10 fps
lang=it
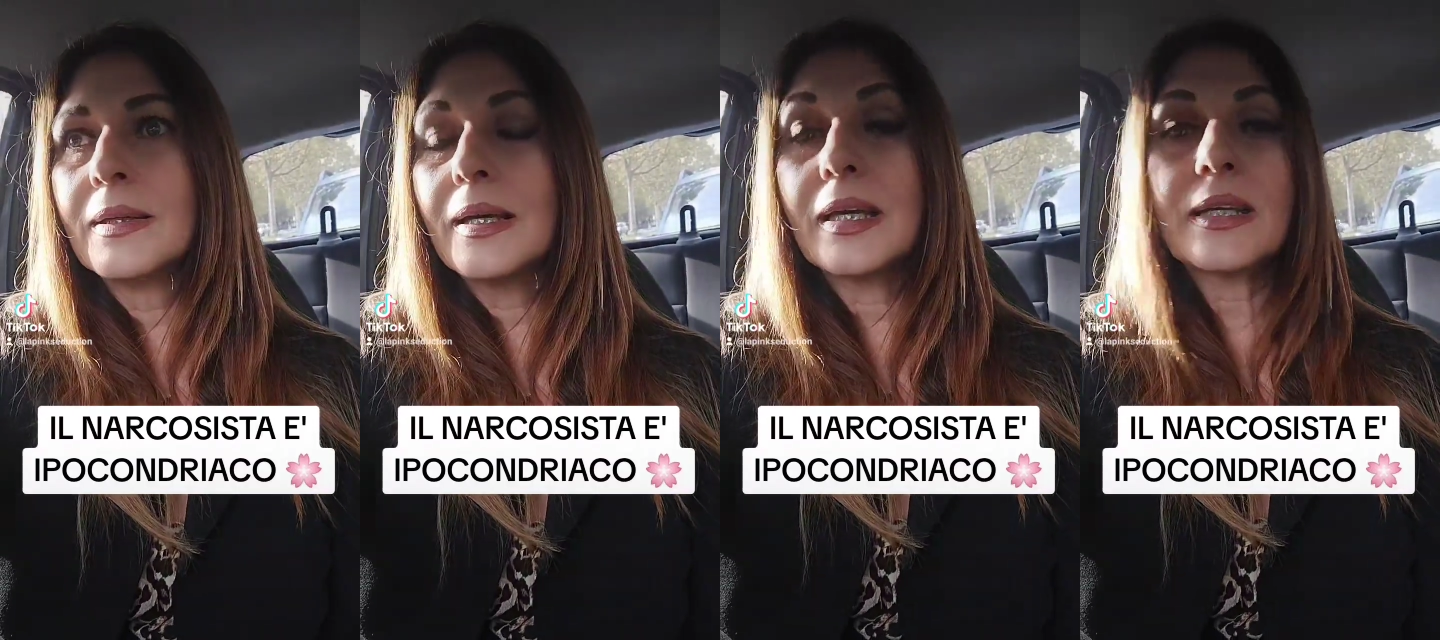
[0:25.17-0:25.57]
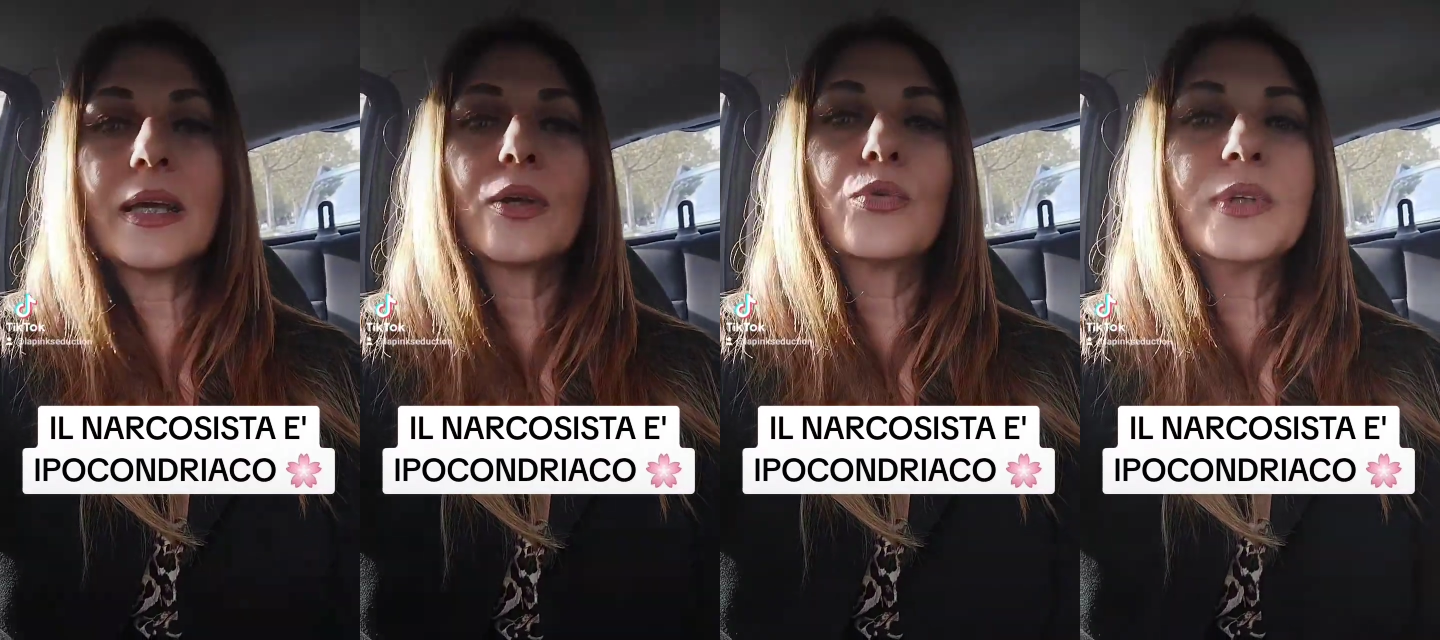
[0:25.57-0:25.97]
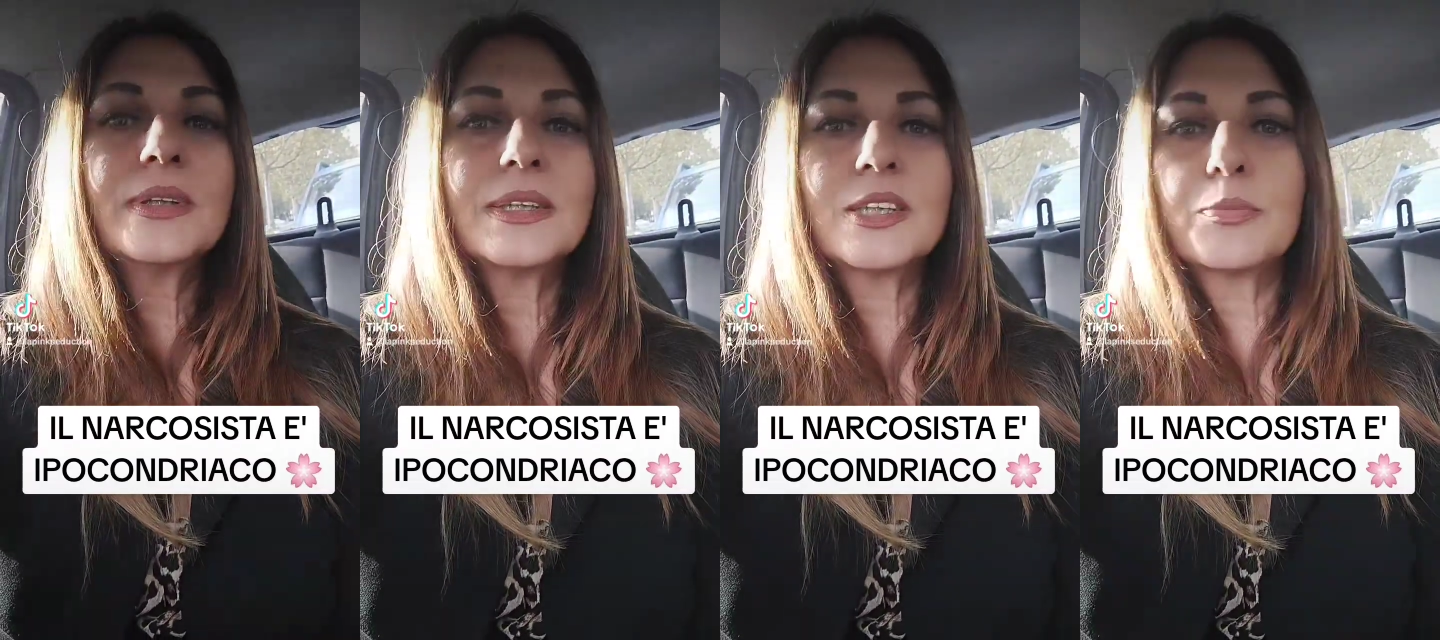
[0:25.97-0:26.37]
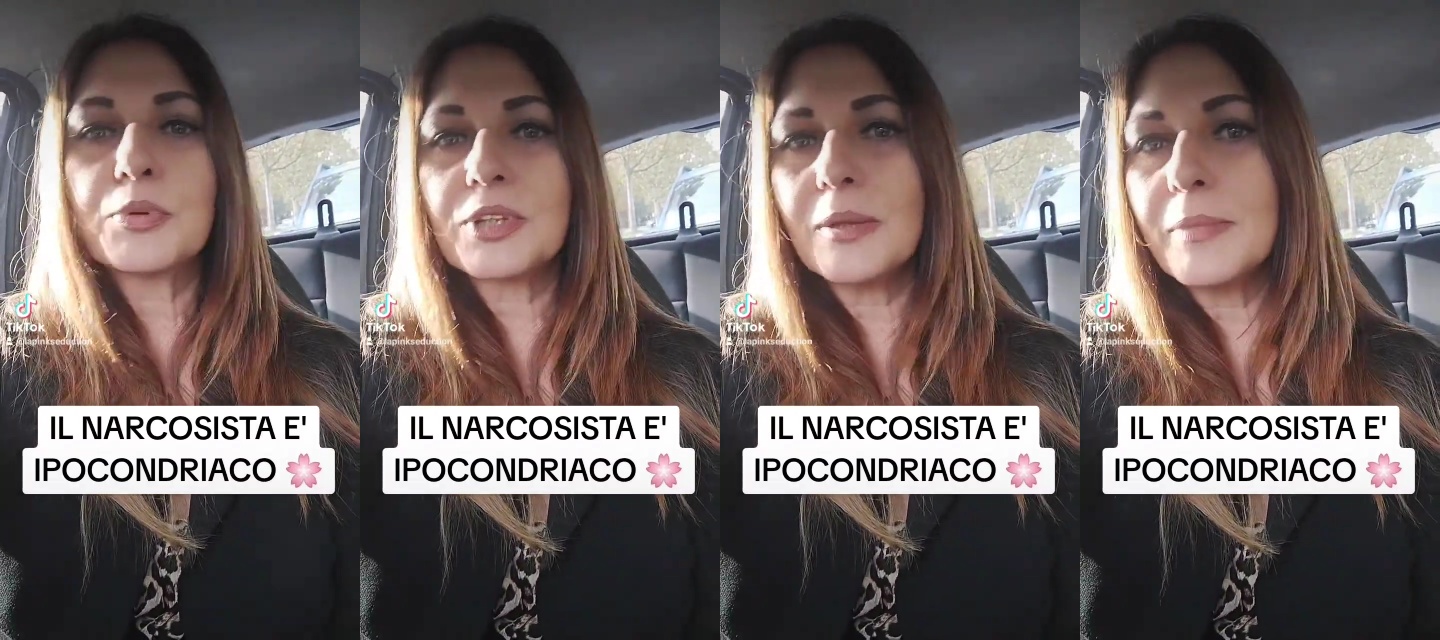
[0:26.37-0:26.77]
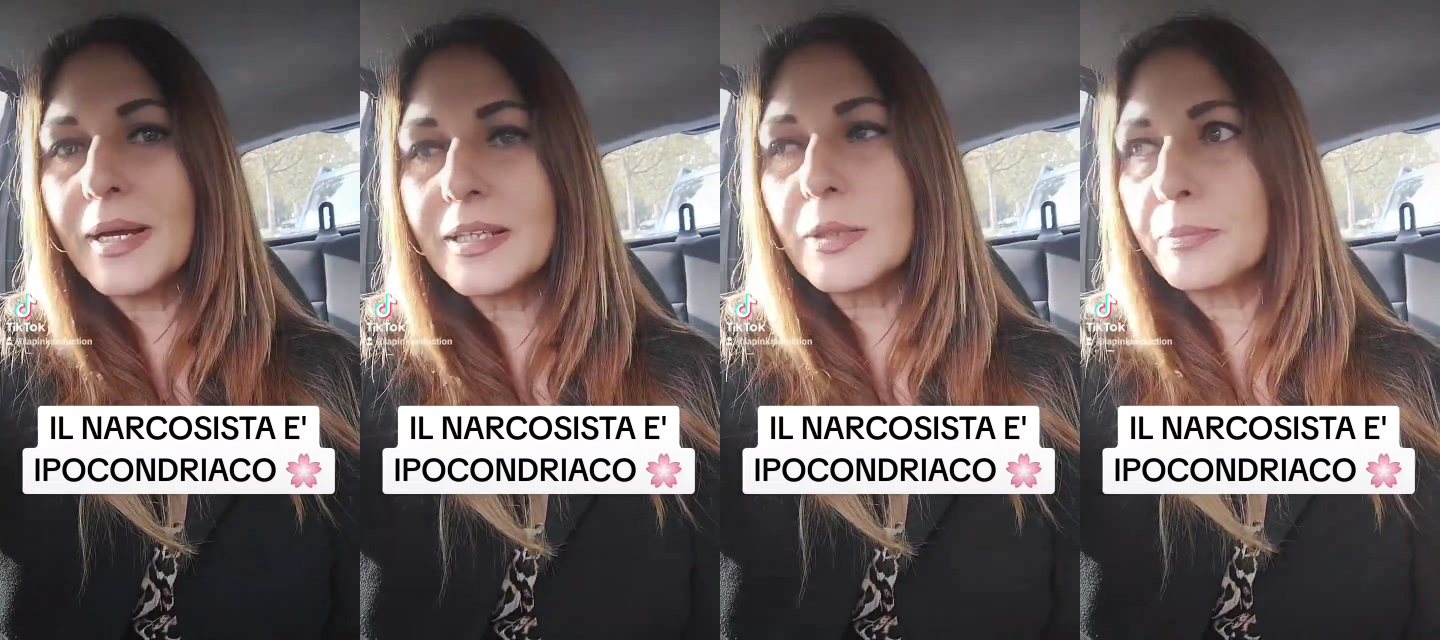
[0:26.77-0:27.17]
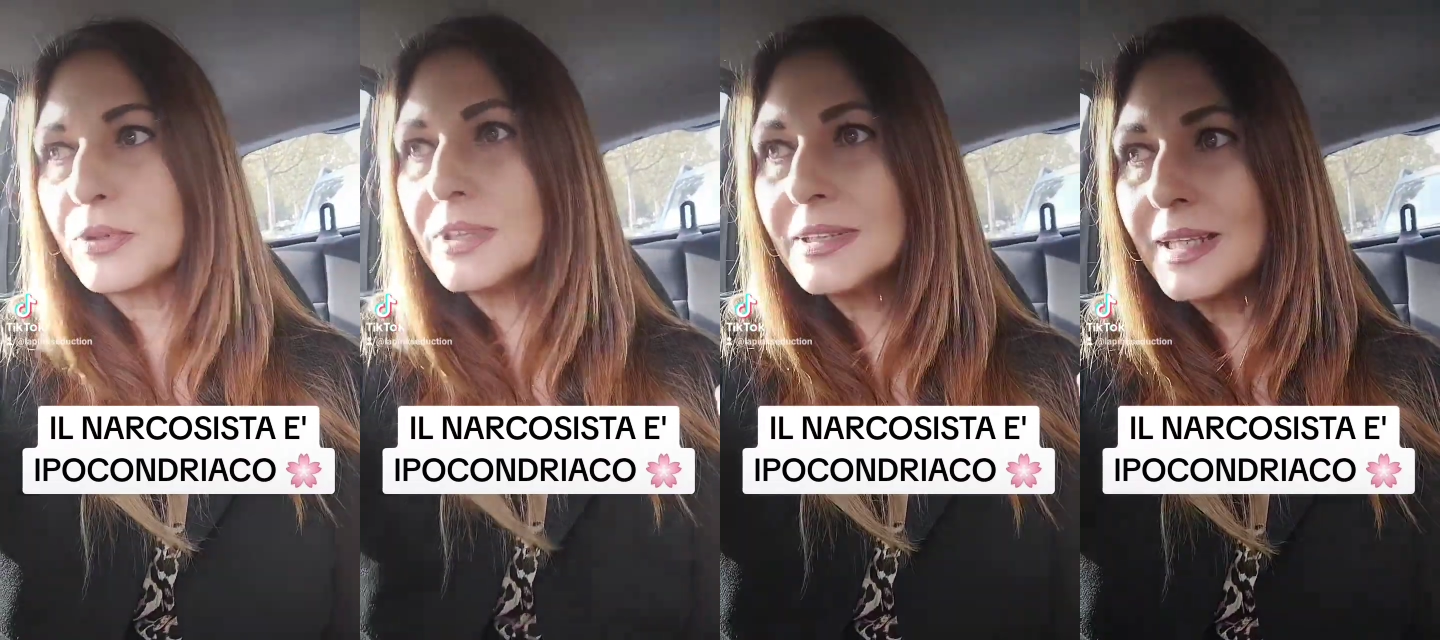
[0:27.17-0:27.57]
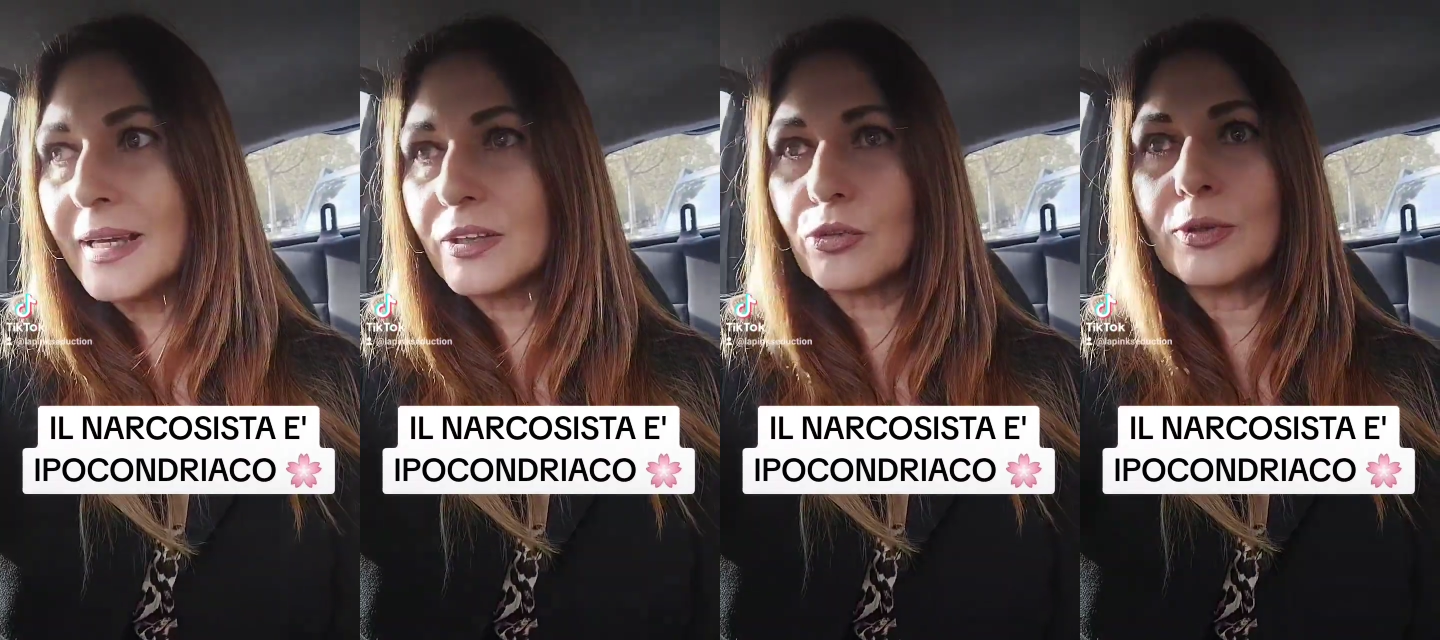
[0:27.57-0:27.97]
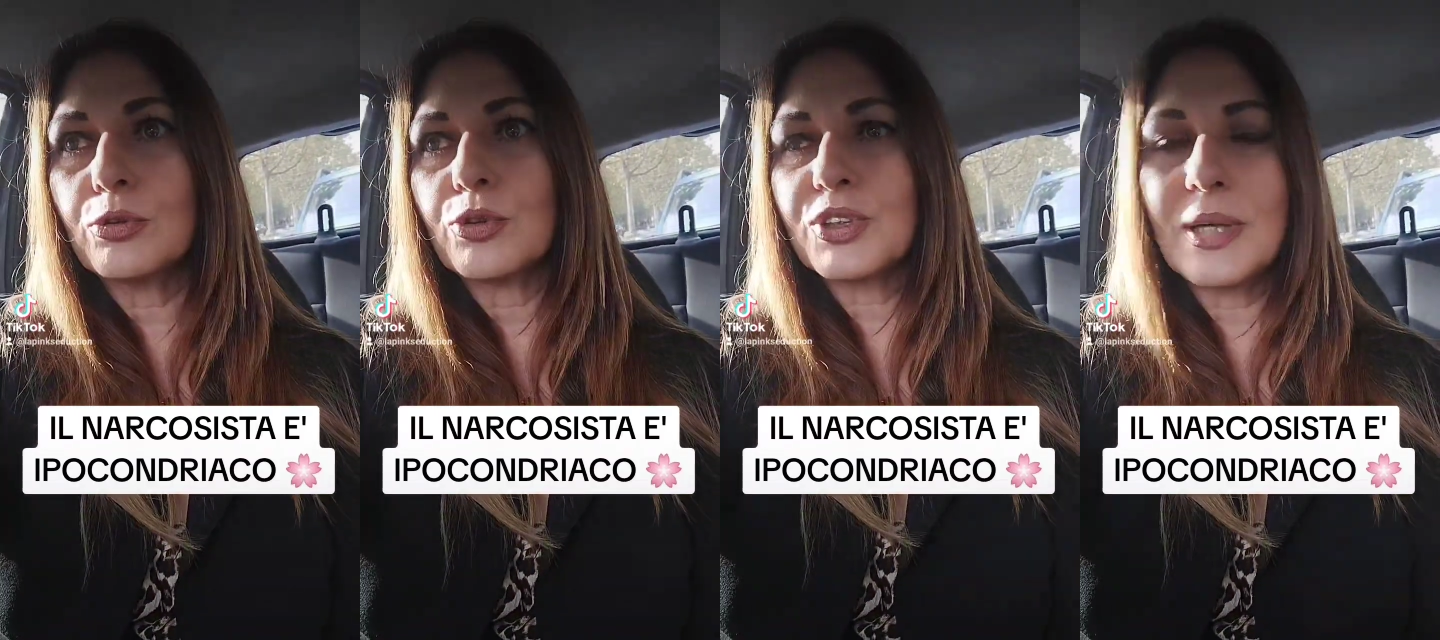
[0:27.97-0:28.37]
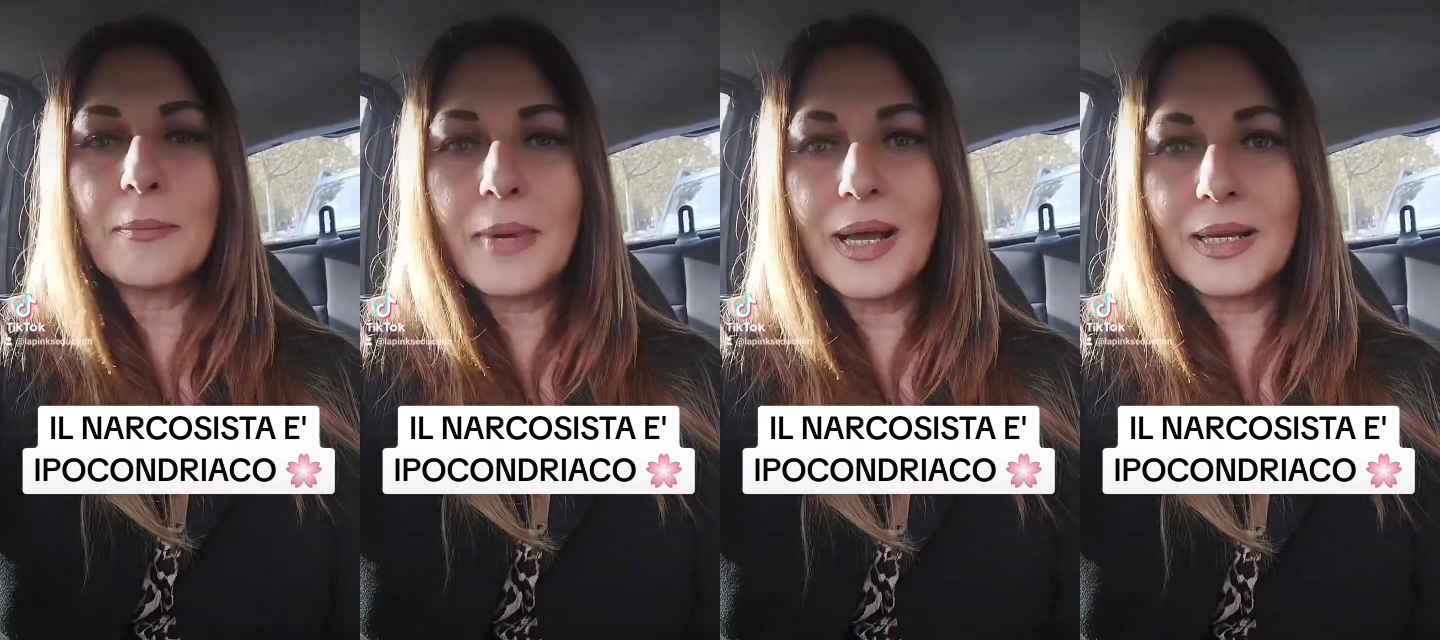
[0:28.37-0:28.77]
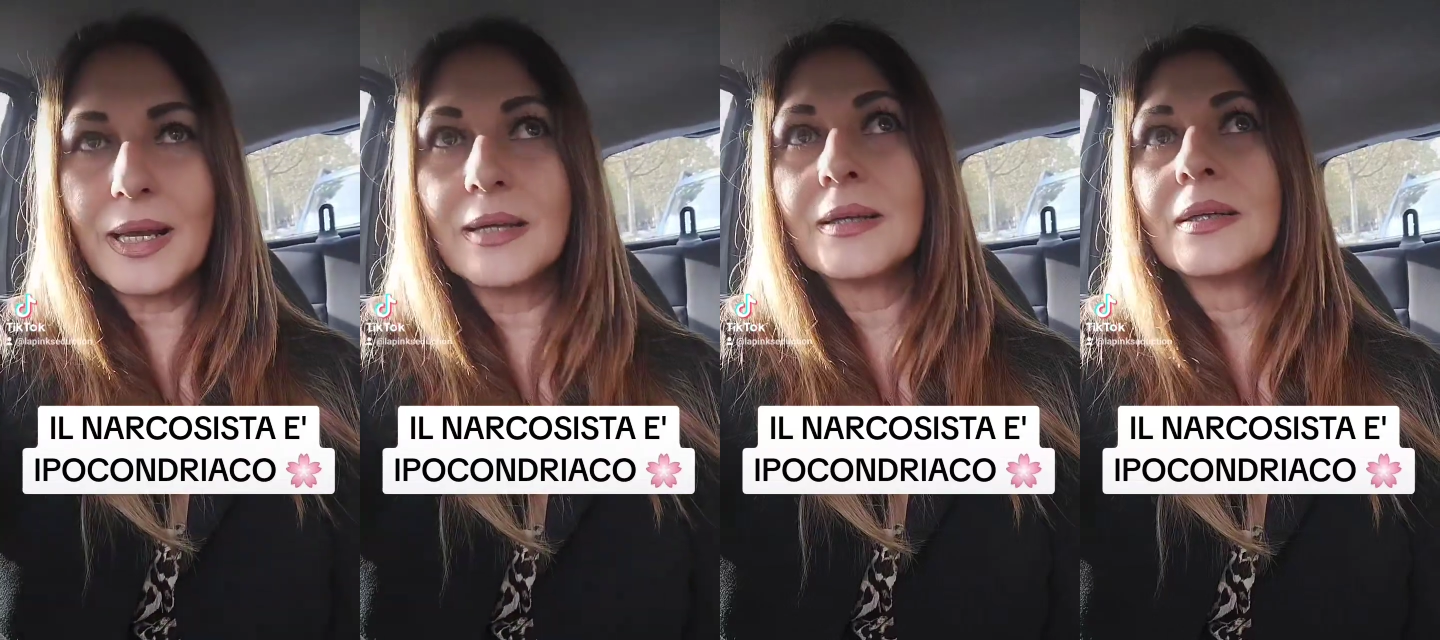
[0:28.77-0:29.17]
e che quindi si potrebbe anche ipotizzare, quando uno si ammala,